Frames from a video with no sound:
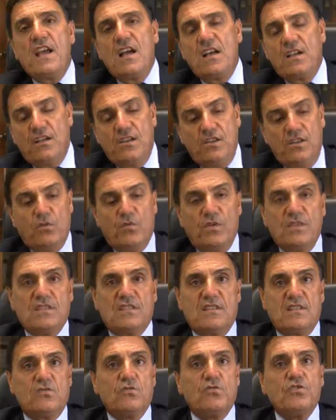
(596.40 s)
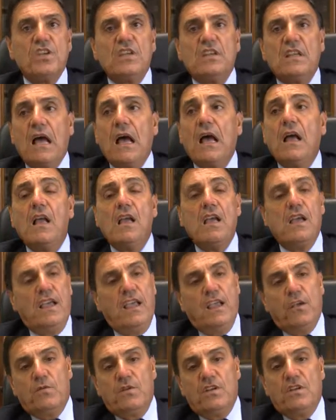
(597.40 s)
anche di questa società
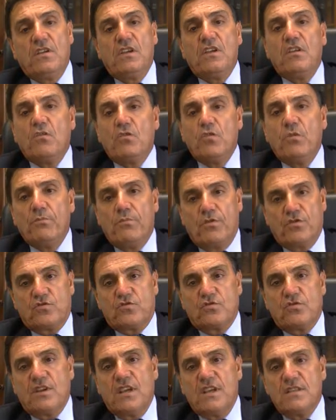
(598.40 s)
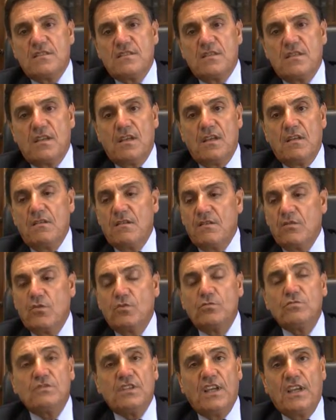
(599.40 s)
e quindi io non posso che essere
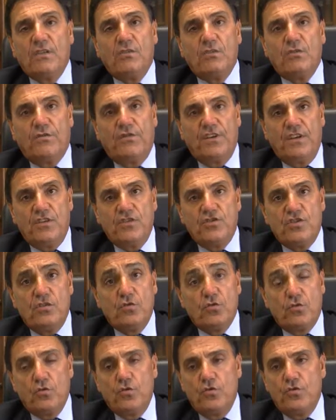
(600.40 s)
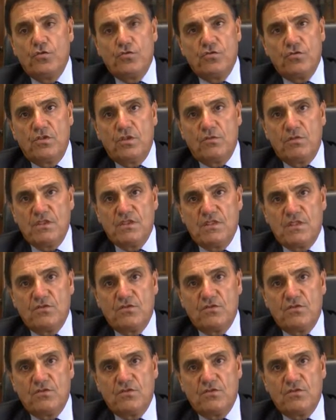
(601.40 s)
contento, felice ed orgoglioso di questa